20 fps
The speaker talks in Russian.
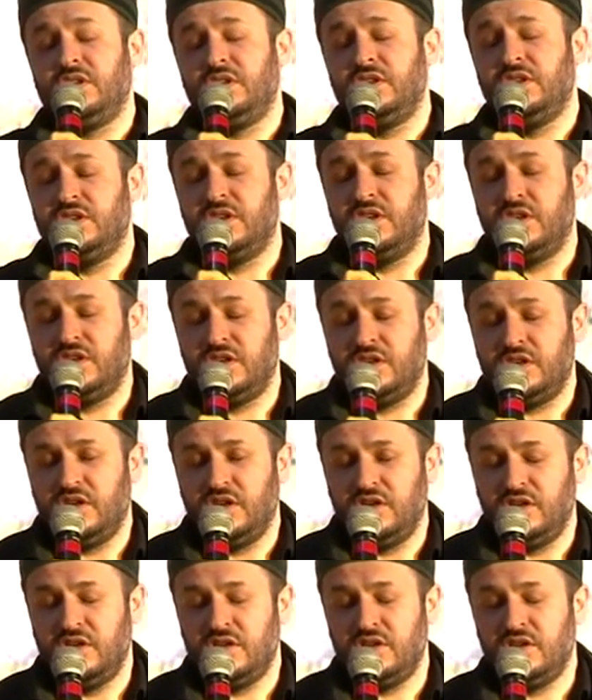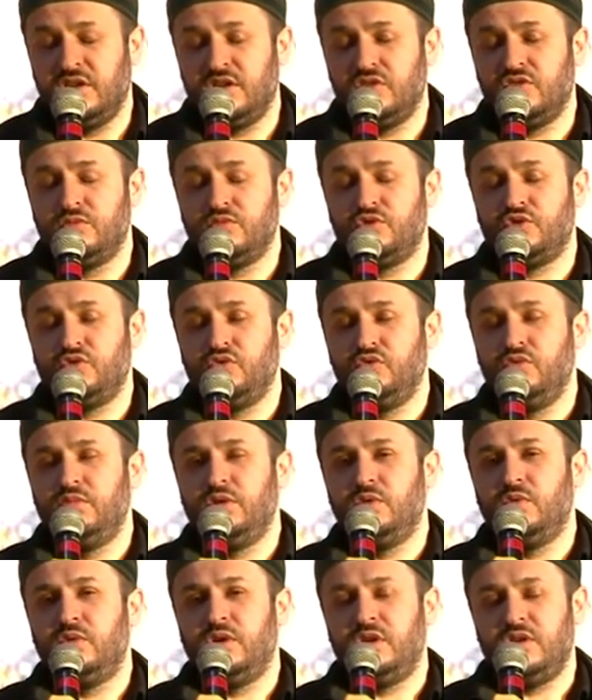я инна халакнакум
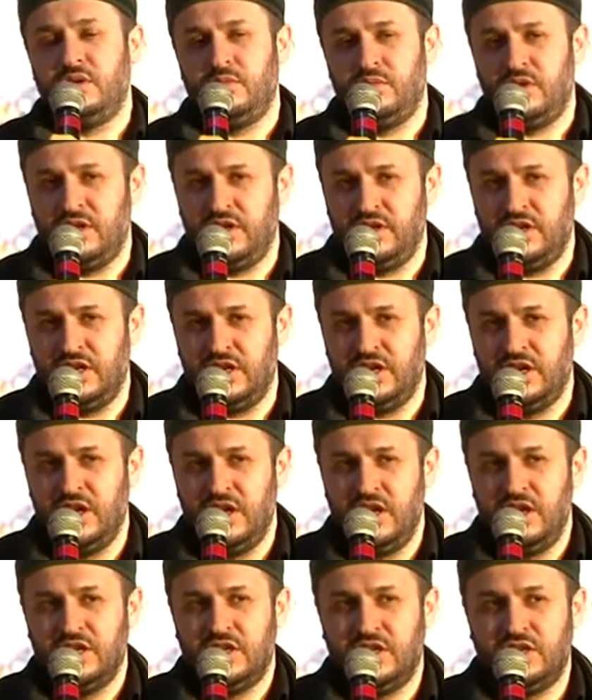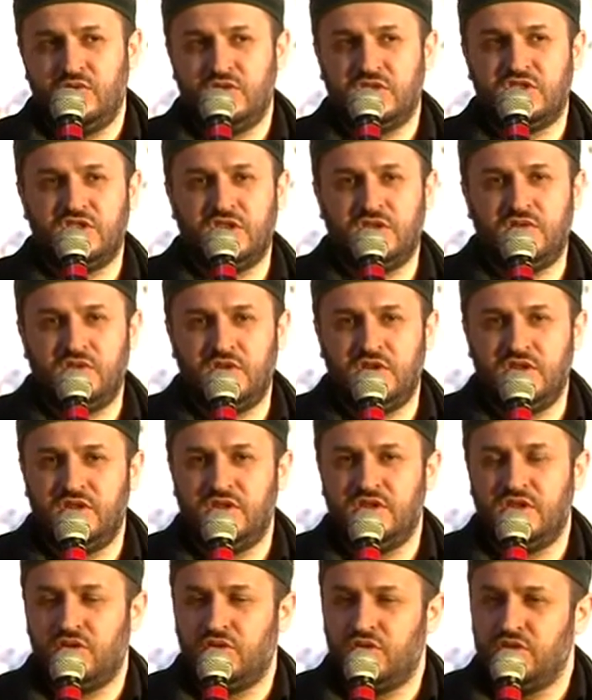шурубам ва кабаиля». Я вас
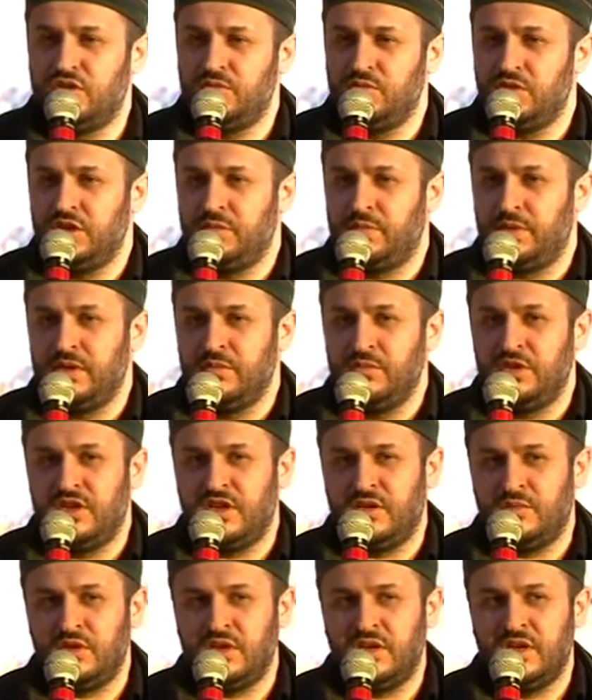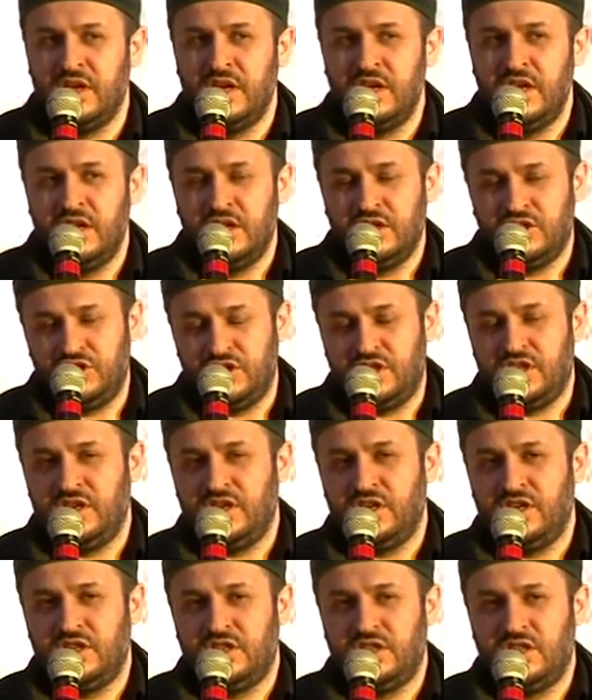сотворил народами и племенами.
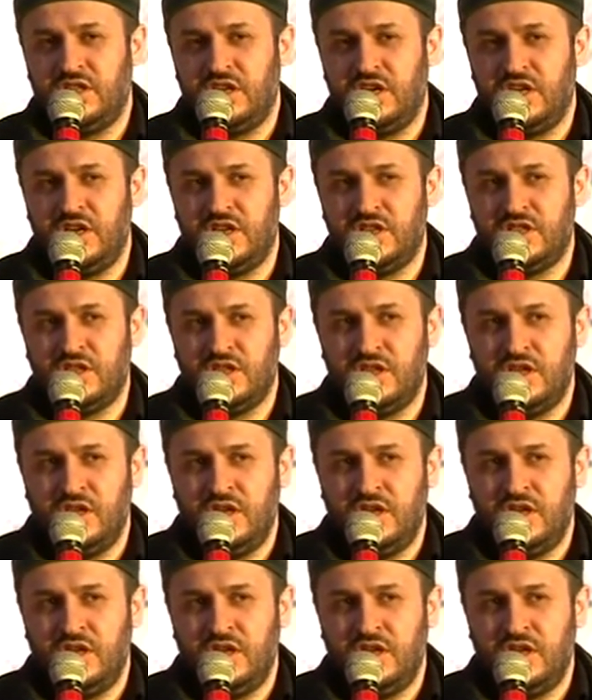Читая этот аят,